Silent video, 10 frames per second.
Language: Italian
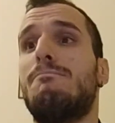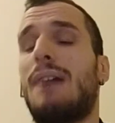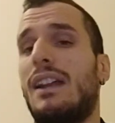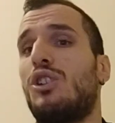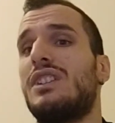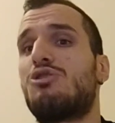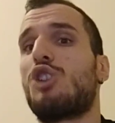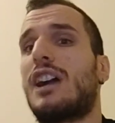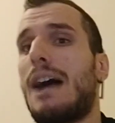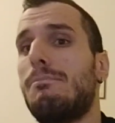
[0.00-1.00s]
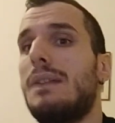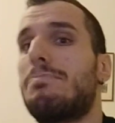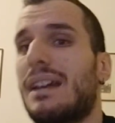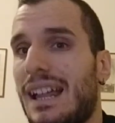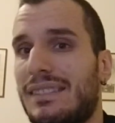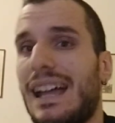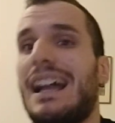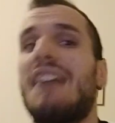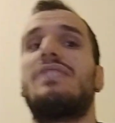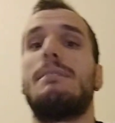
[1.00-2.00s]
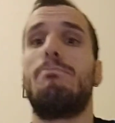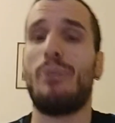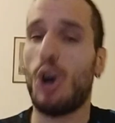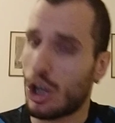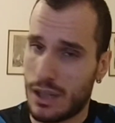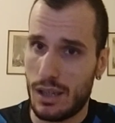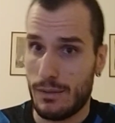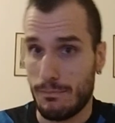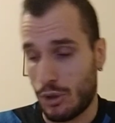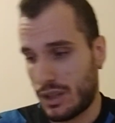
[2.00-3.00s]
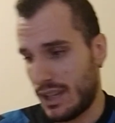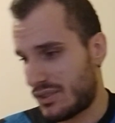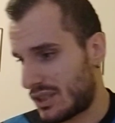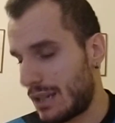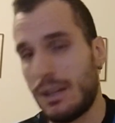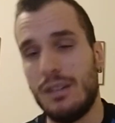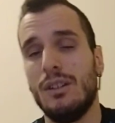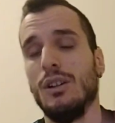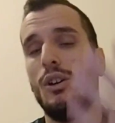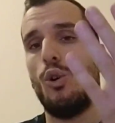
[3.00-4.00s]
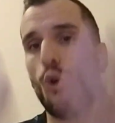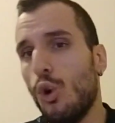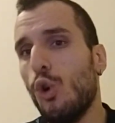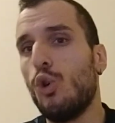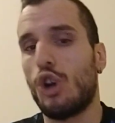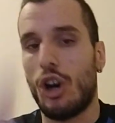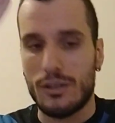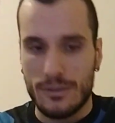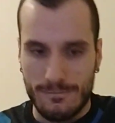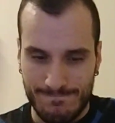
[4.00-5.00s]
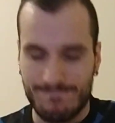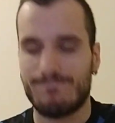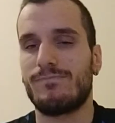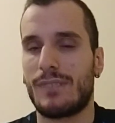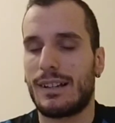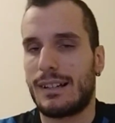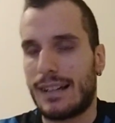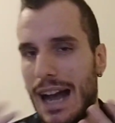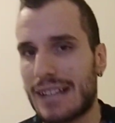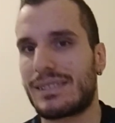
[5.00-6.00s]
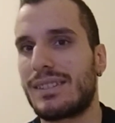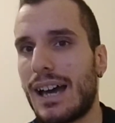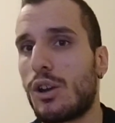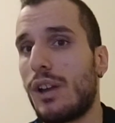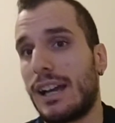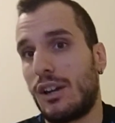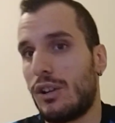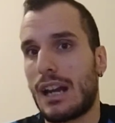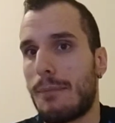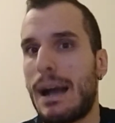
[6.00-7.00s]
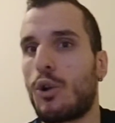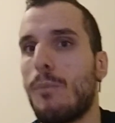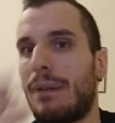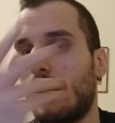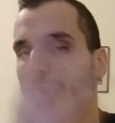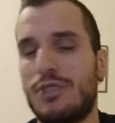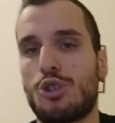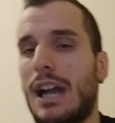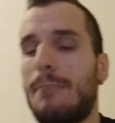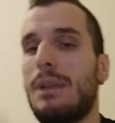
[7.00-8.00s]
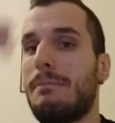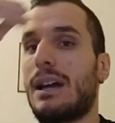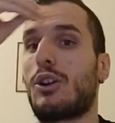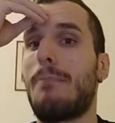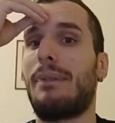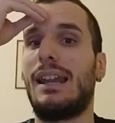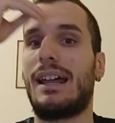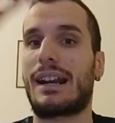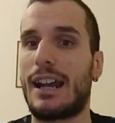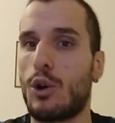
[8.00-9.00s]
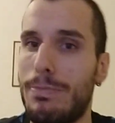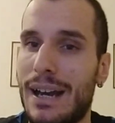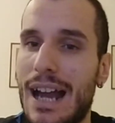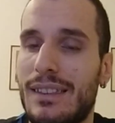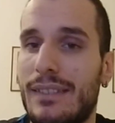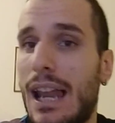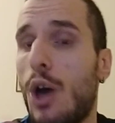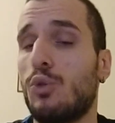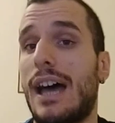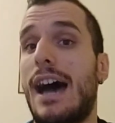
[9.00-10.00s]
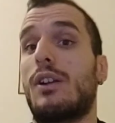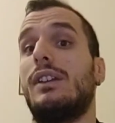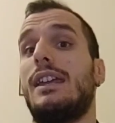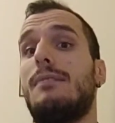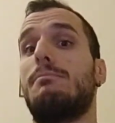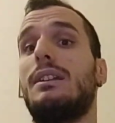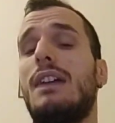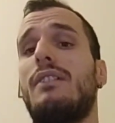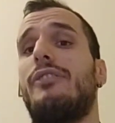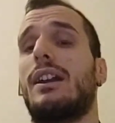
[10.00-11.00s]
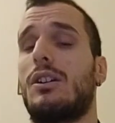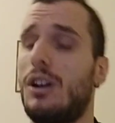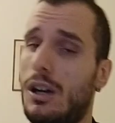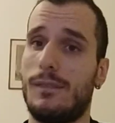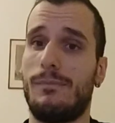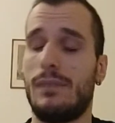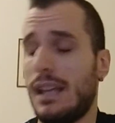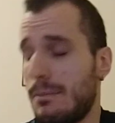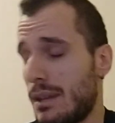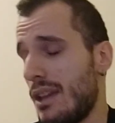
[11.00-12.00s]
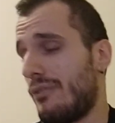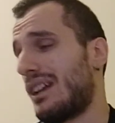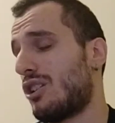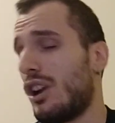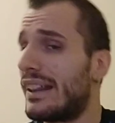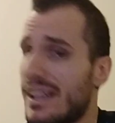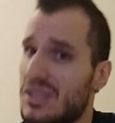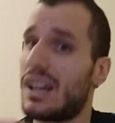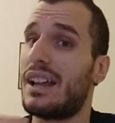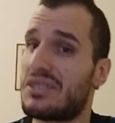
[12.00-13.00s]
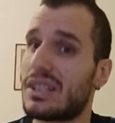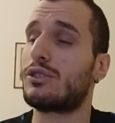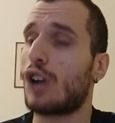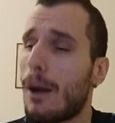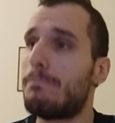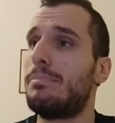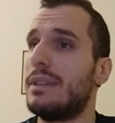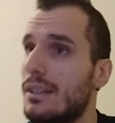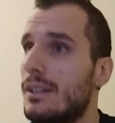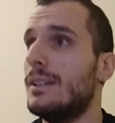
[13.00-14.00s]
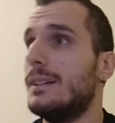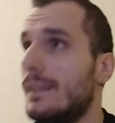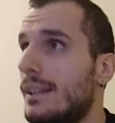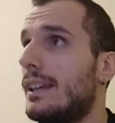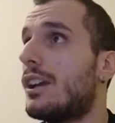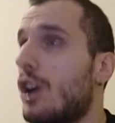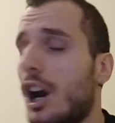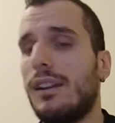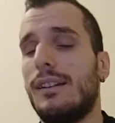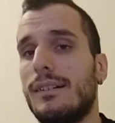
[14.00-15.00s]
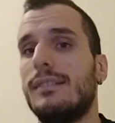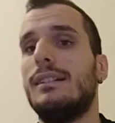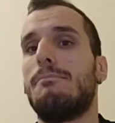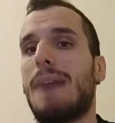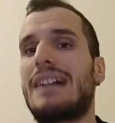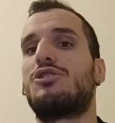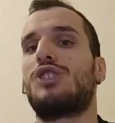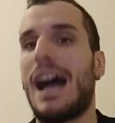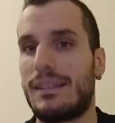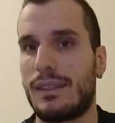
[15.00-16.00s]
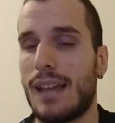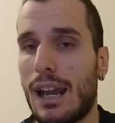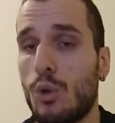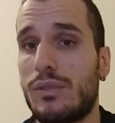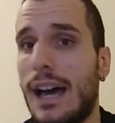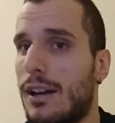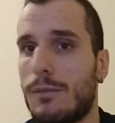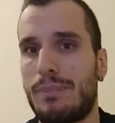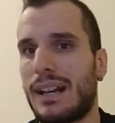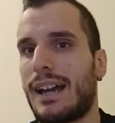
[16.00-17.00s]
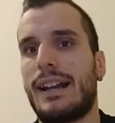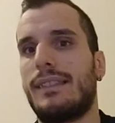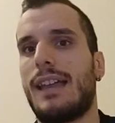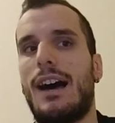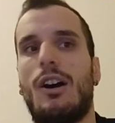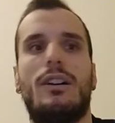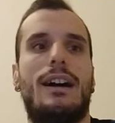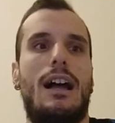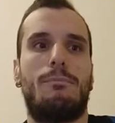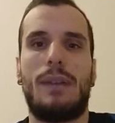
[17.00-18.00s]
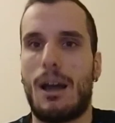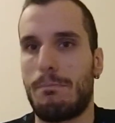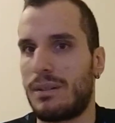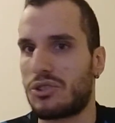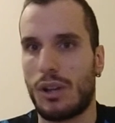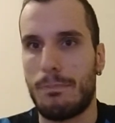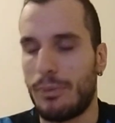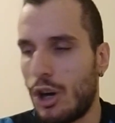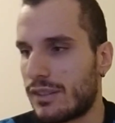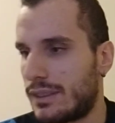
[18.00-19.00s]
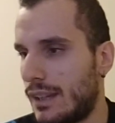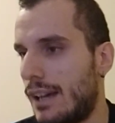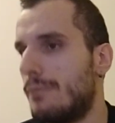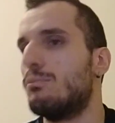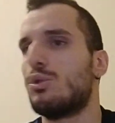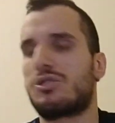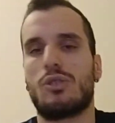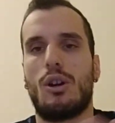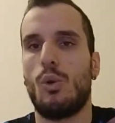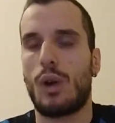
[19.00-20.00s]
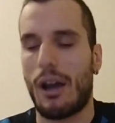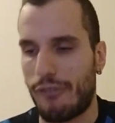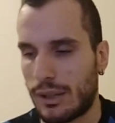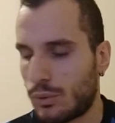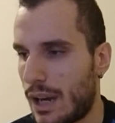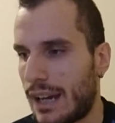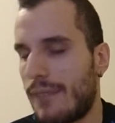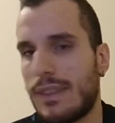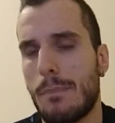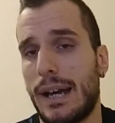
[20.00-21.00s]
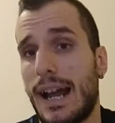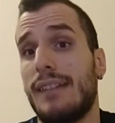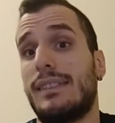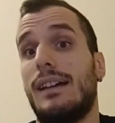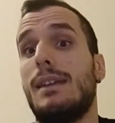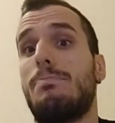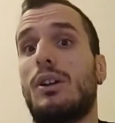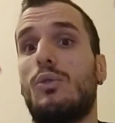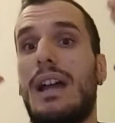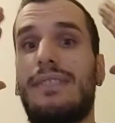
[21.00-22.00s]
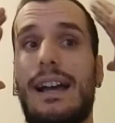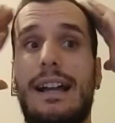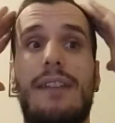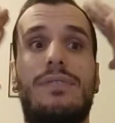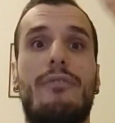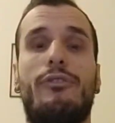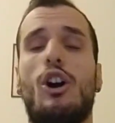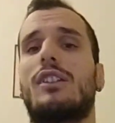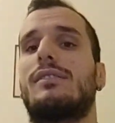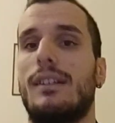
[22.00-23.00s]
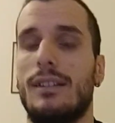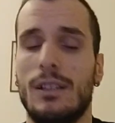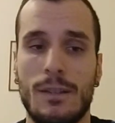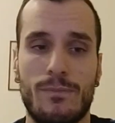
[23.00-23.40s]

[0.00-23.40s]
Palloni giocabili per gli attaccanti pochi, pochissimi. Uno, Cazzarola, che non era manco un pallone giocabile, ma era una palla recuperata da Lautaro. Lì mi devi far gol. Lì mi devi far gol. Iniziano ad essere troppi i gol mangiati da Lautaro. Per carità, almeno ha preso la porta, Musso comunque ha fatto una grande parata, lì però un attaccante forte,